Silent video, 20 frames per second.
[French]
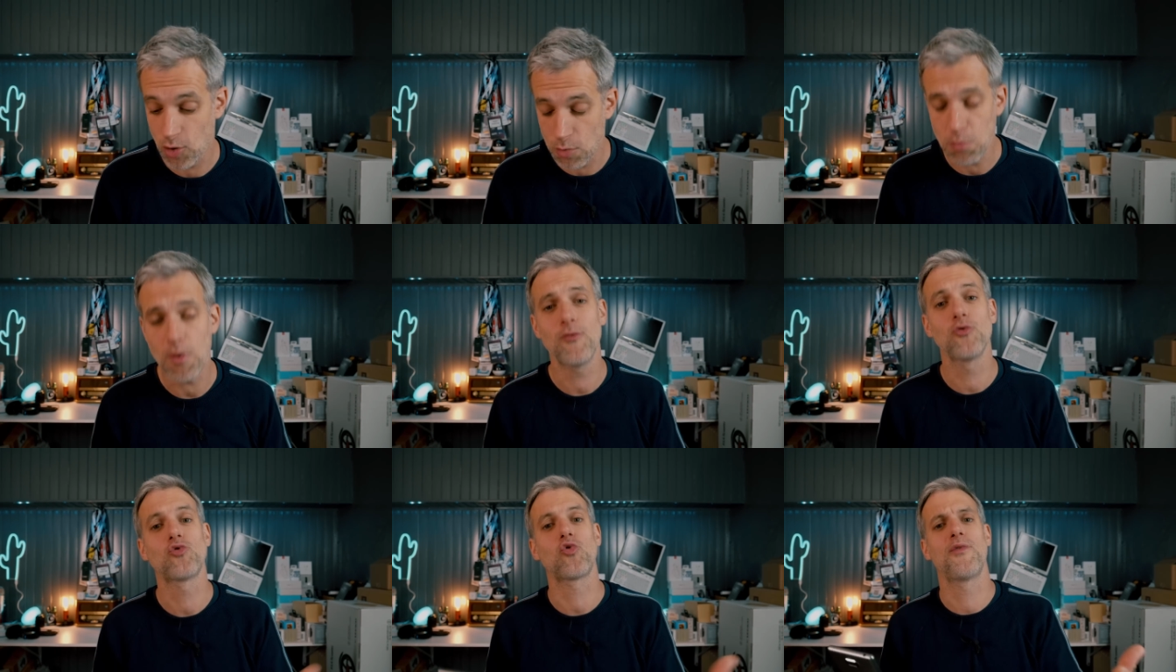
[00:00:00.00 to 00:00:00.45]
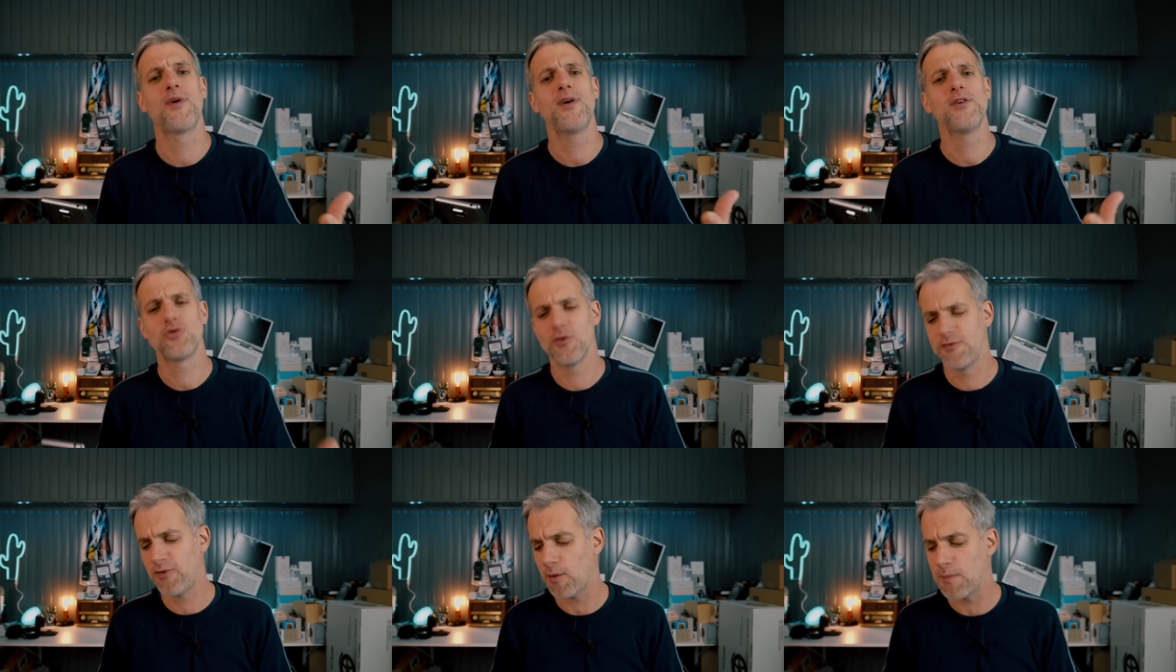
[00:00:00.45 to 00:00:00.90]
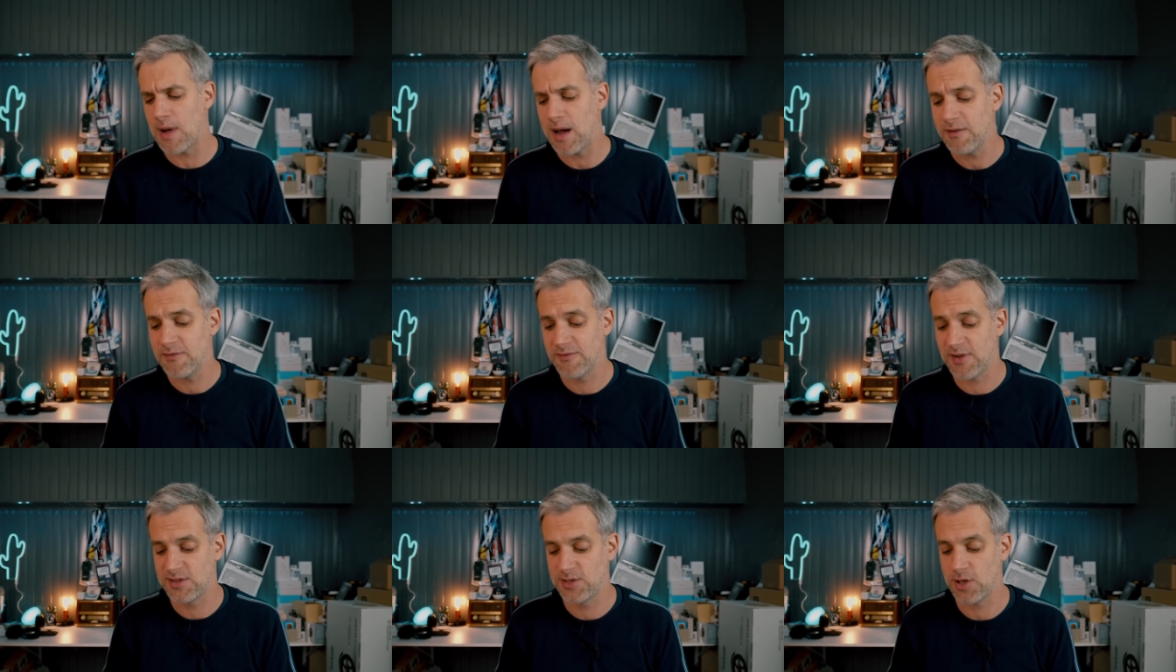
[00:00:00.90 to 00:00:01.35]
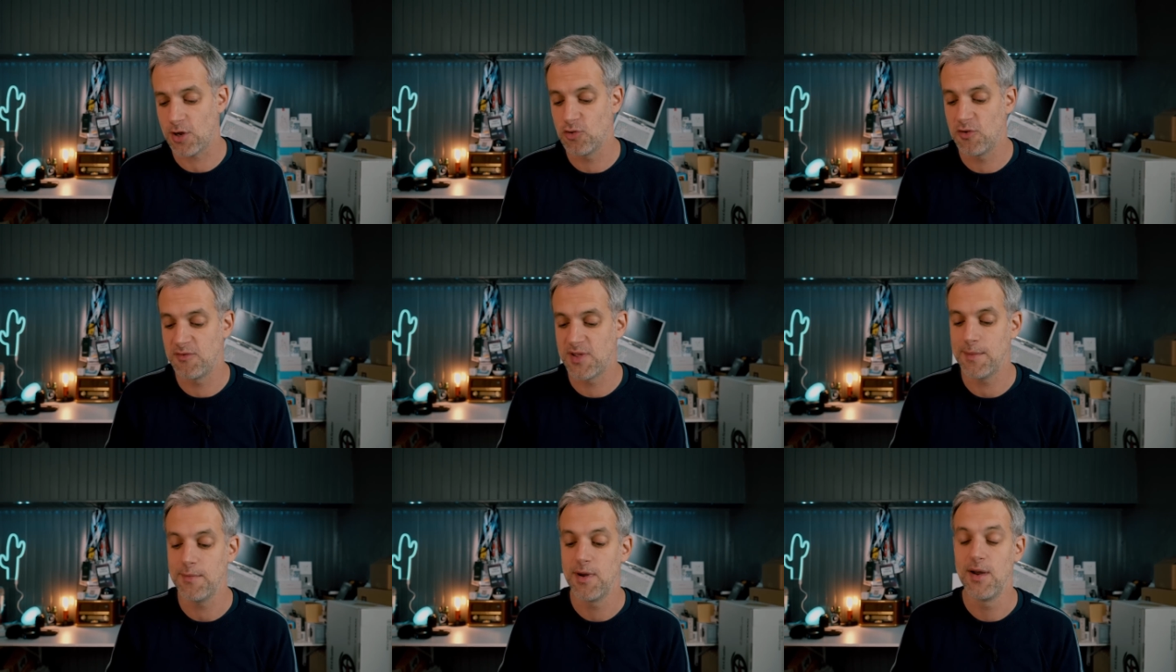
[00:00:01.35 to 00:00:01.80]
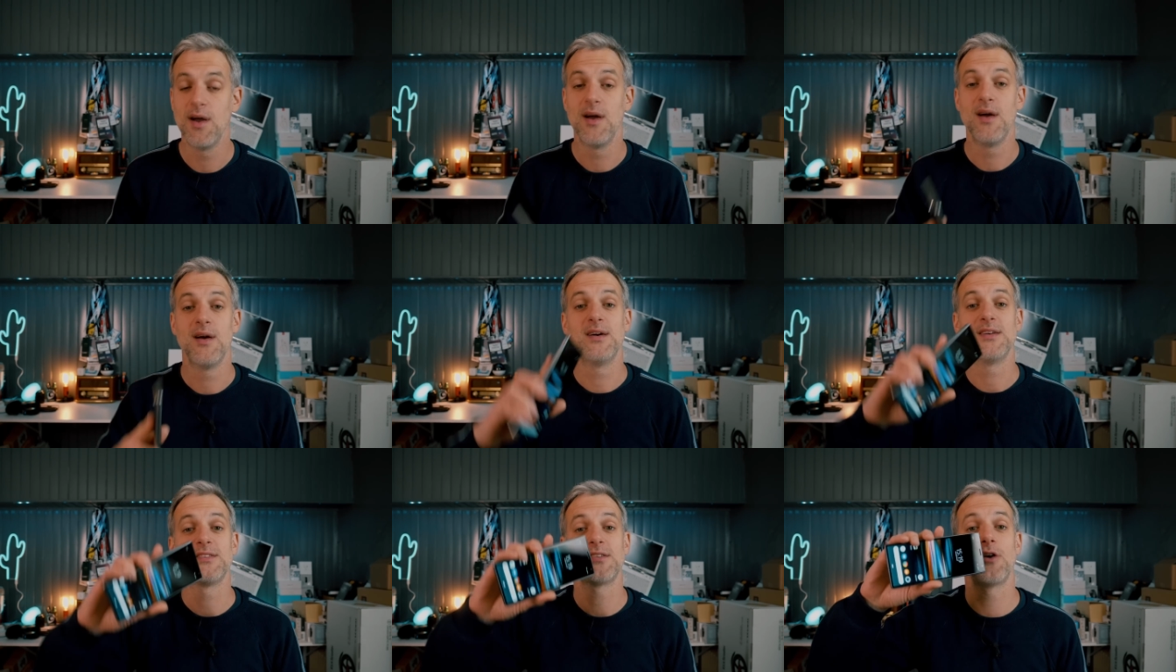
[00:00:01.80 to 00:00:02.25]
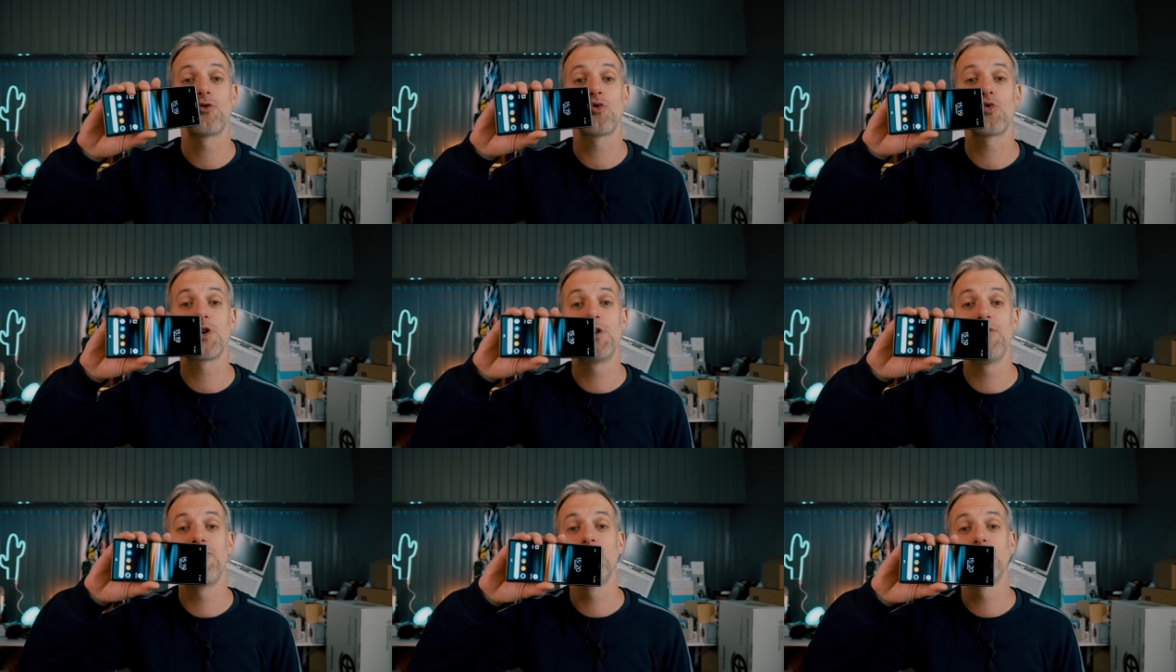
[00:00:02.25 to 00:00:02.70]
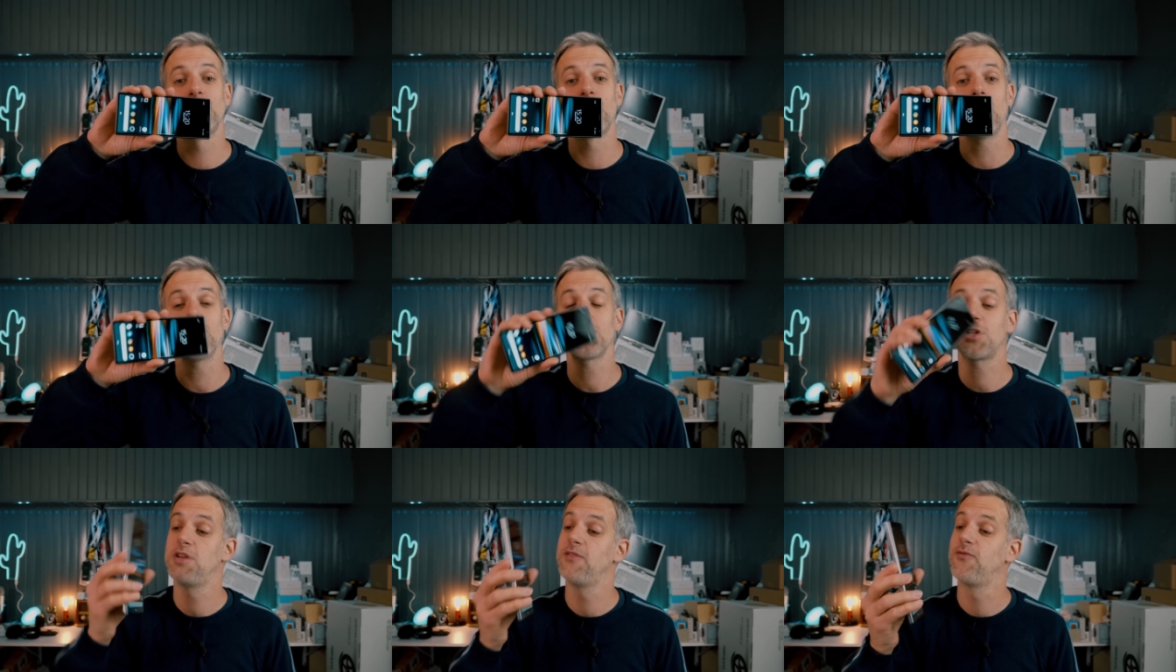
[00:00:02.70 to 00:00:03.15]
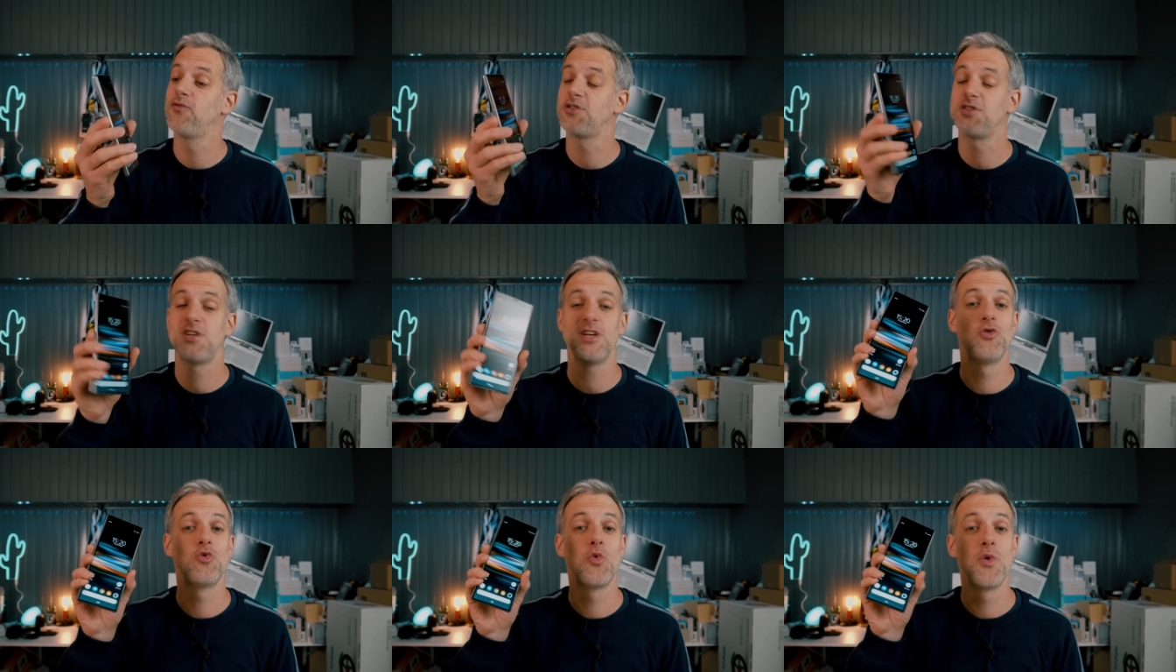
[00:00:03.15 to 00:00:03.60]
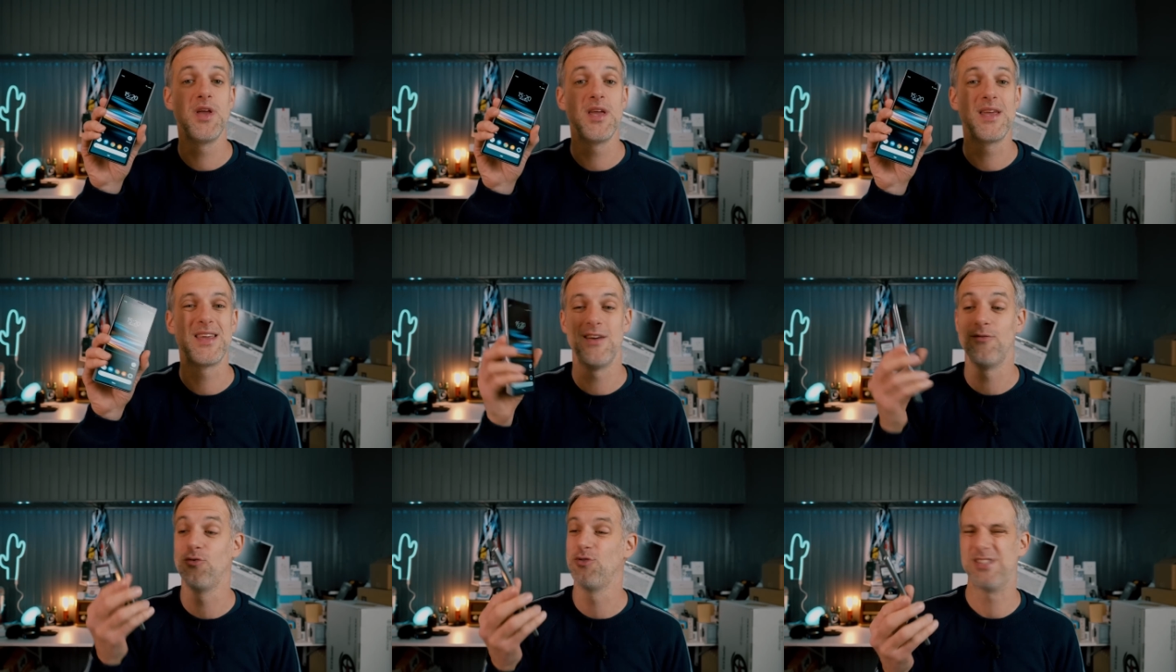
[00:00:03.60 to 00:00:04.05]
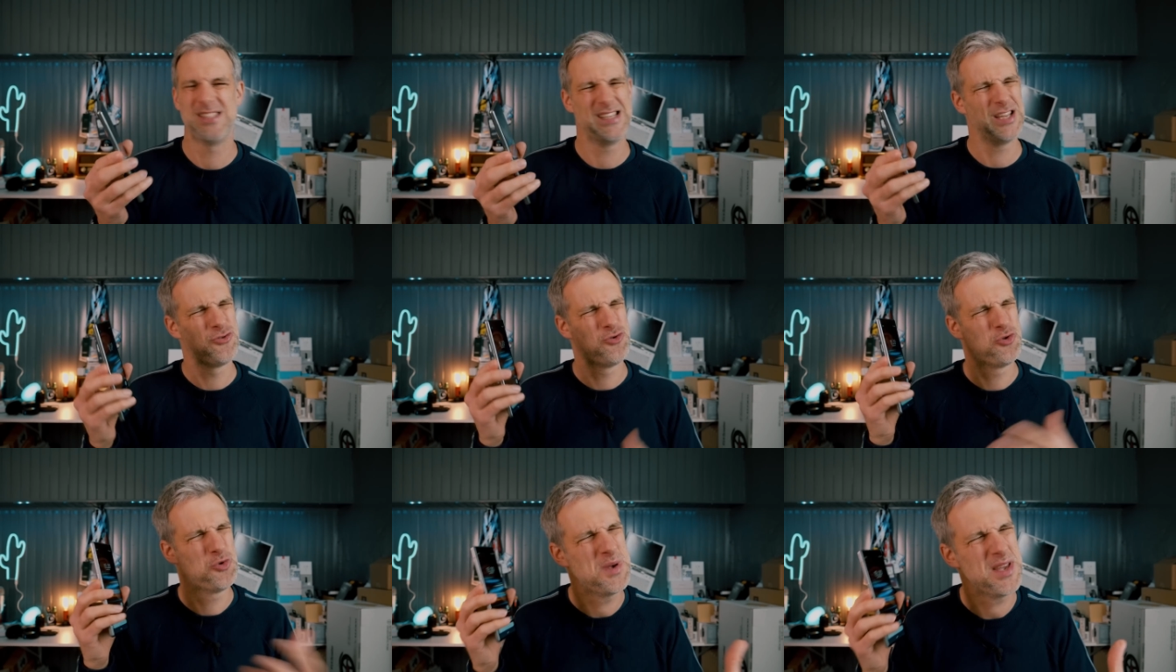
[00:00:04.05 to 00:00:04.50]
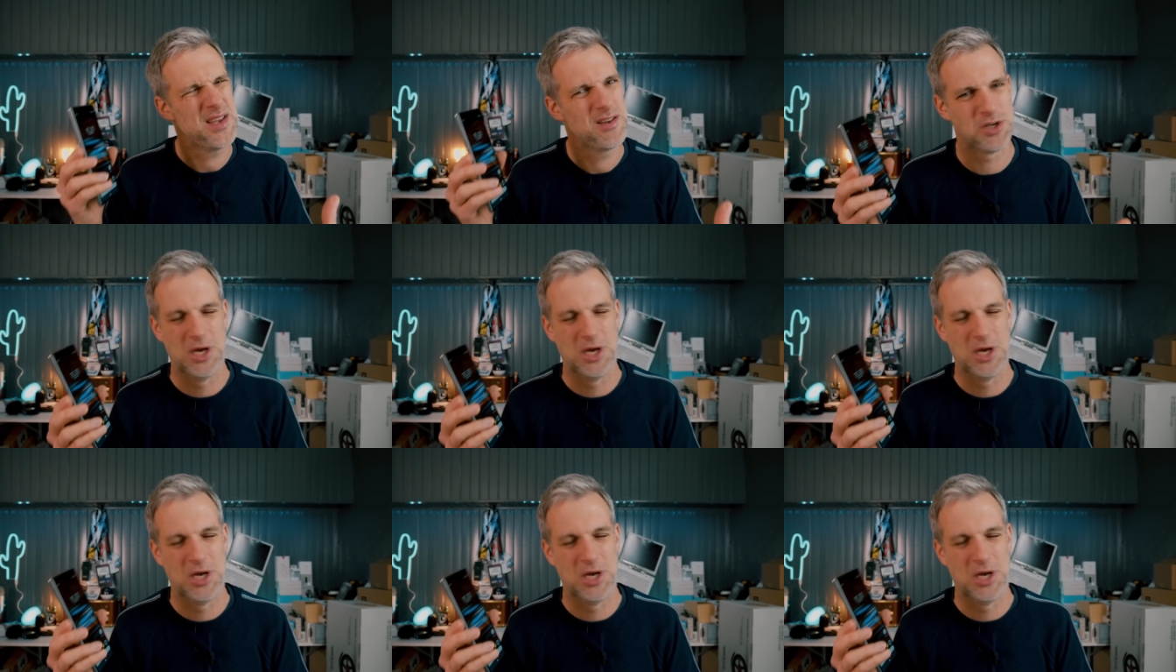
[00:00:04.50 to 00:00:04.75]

Comment vous trouvez ce format 21 e C'est un truc qui vous tente, qui vous séduit, qui vous séduit